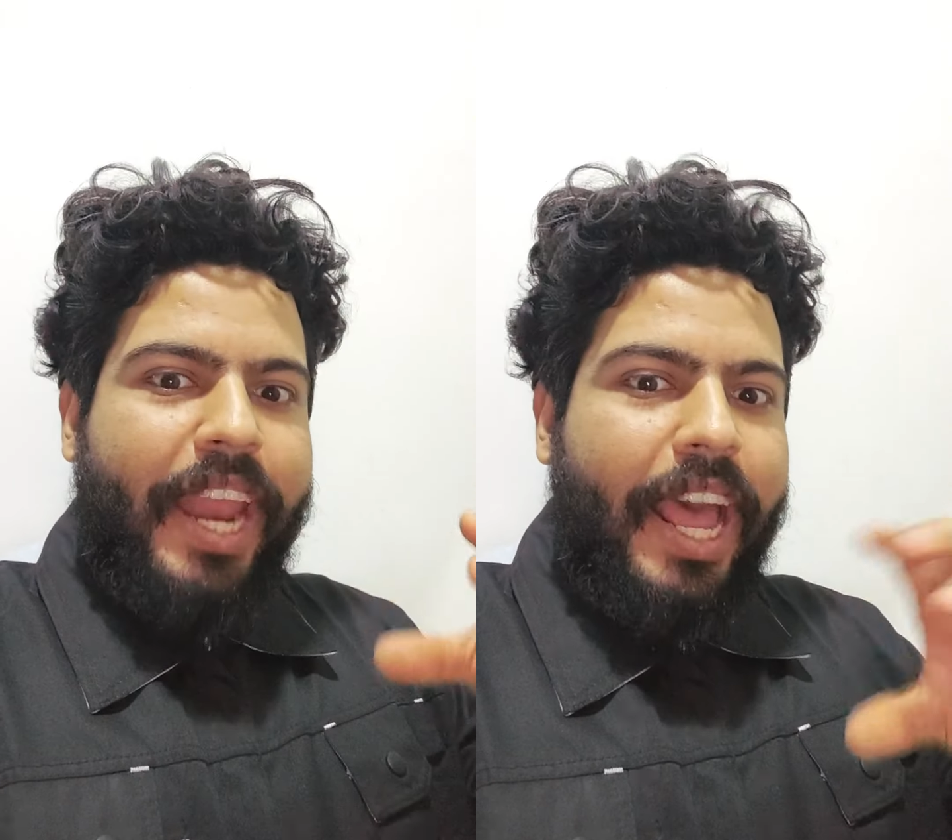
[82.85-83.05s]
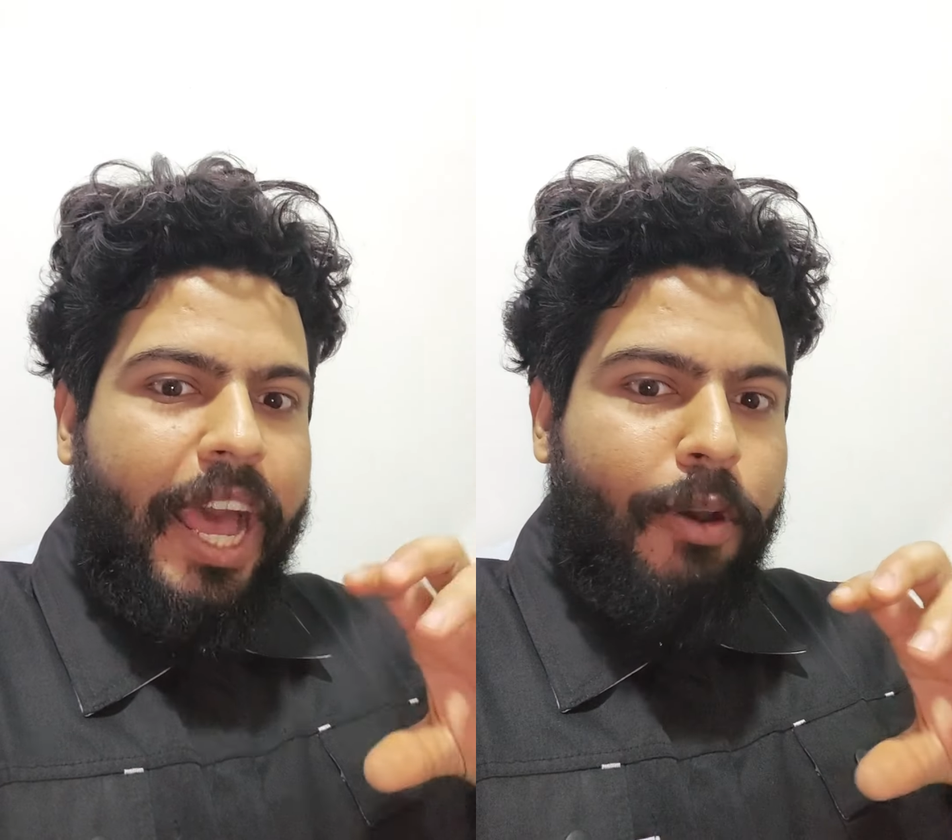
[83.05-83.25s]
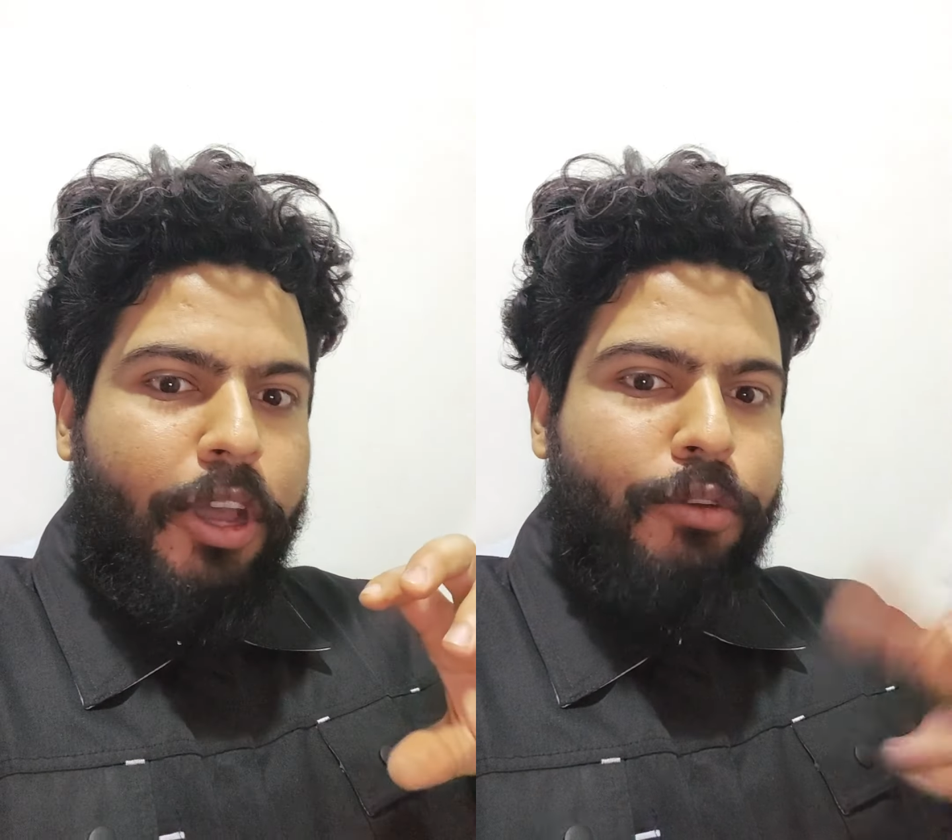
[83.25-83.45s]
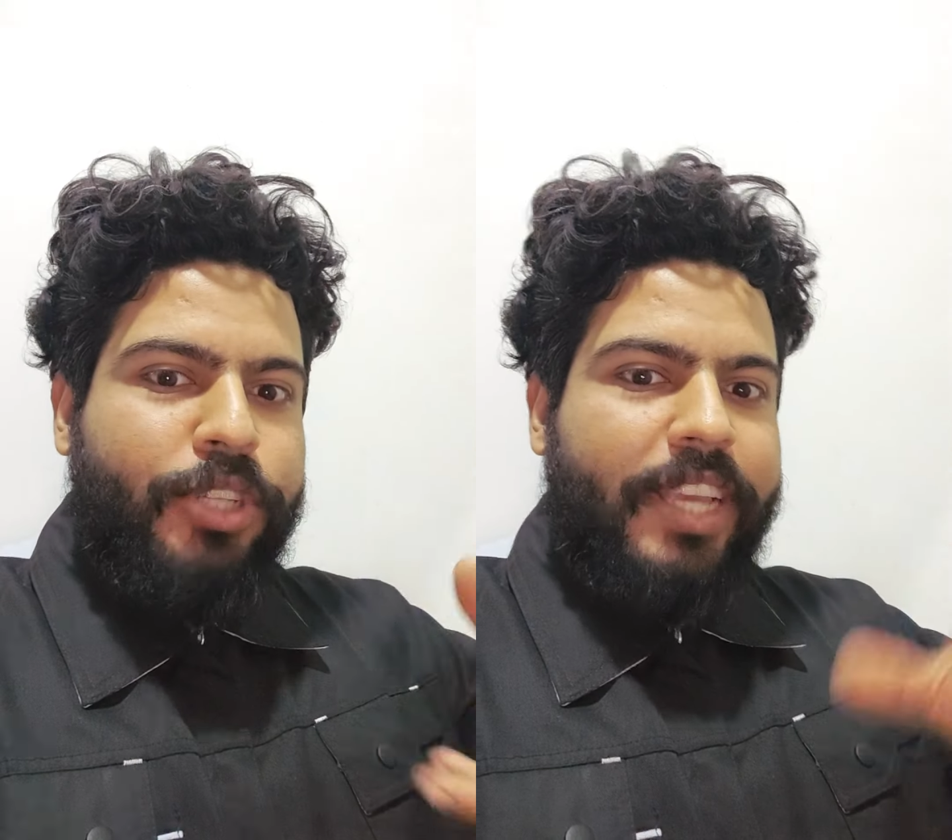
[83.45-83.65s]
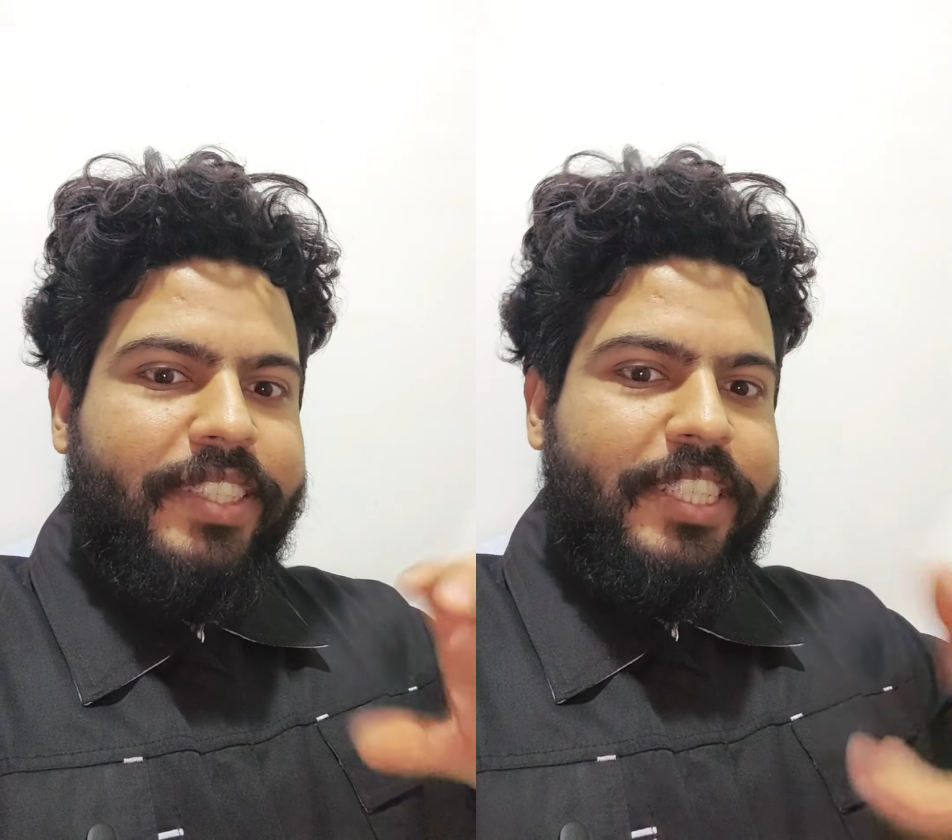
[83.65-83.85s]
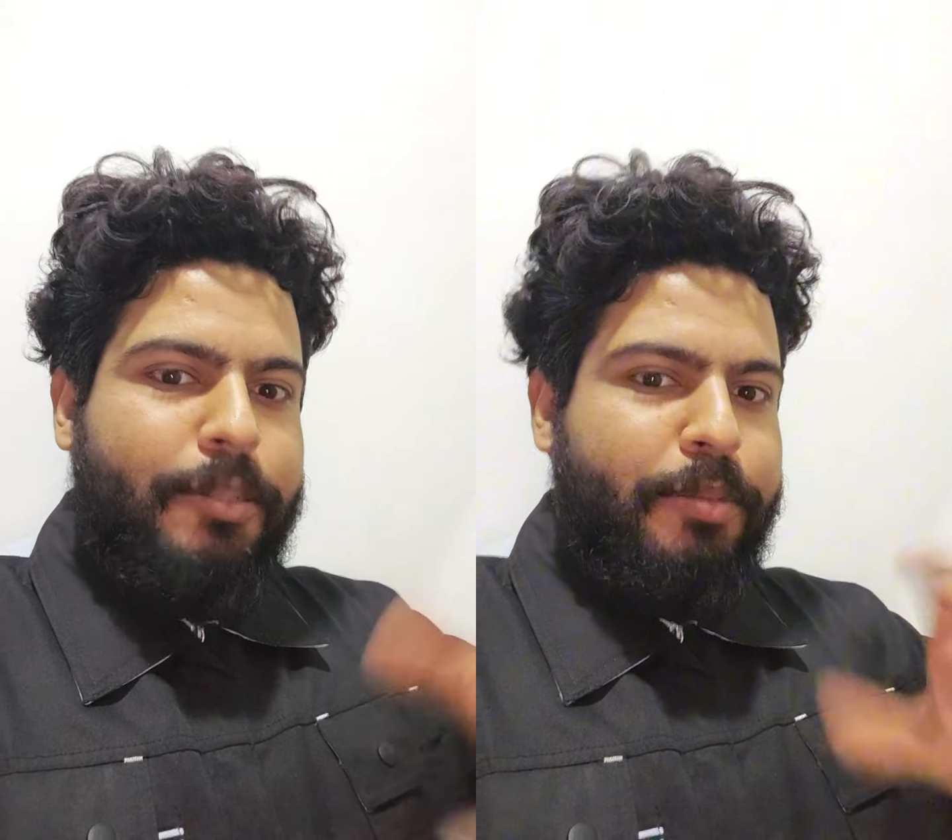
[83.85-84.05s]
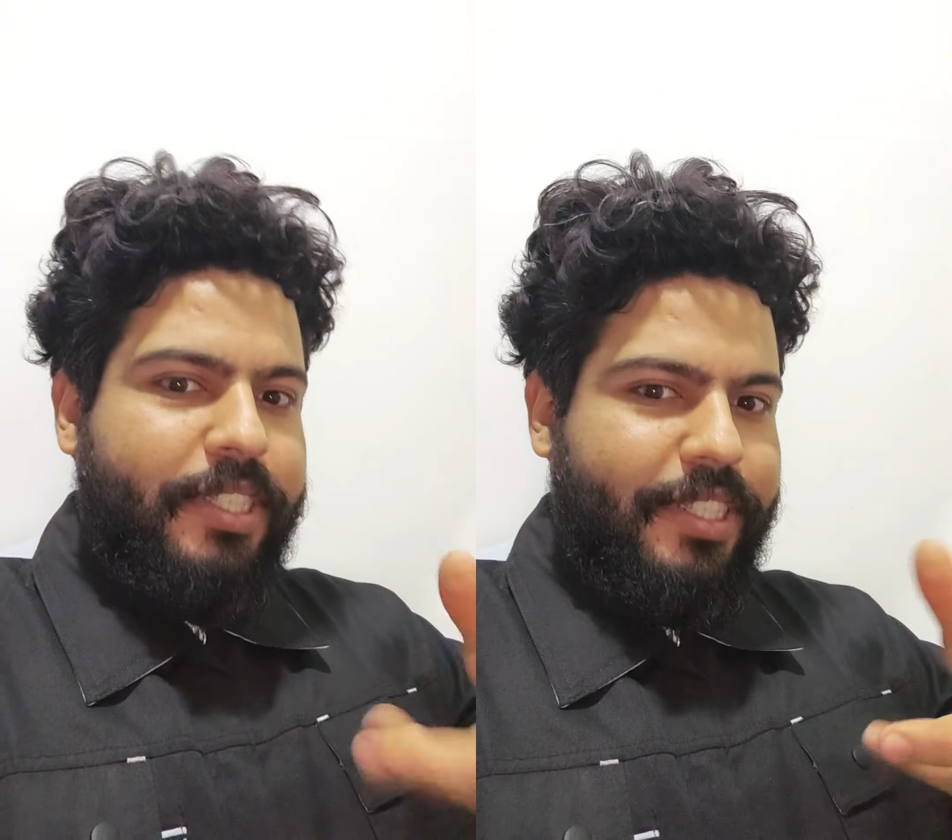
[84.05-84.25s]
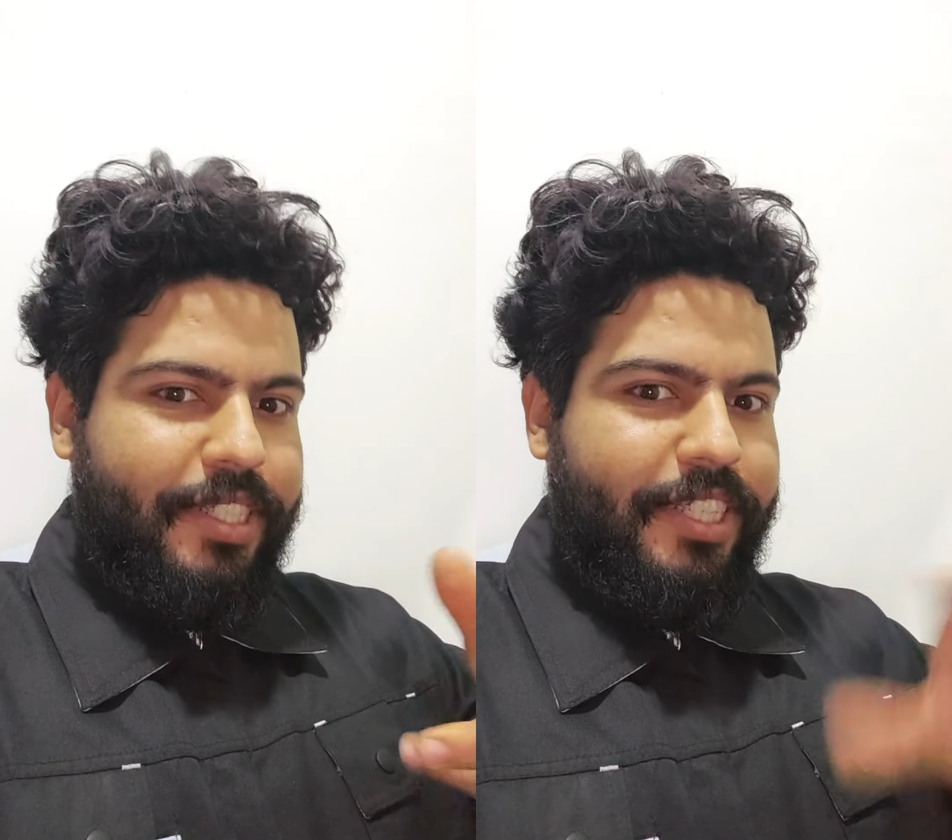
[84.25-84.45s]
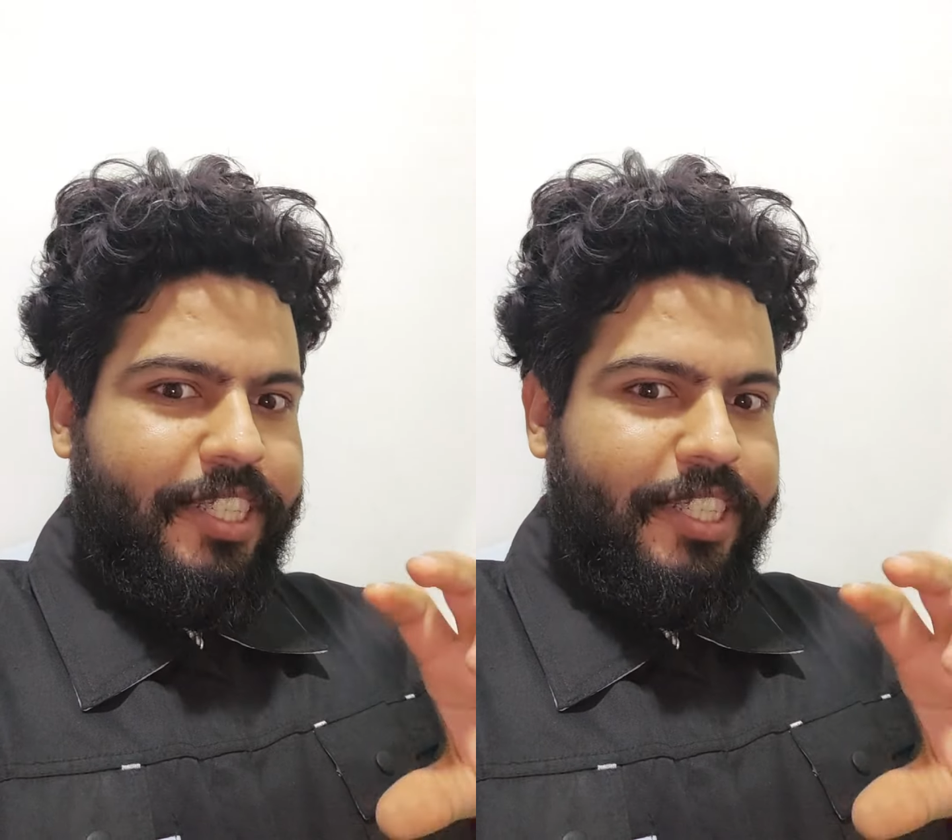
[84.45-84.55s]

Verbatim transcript: رخاوه وجاي يصير بيه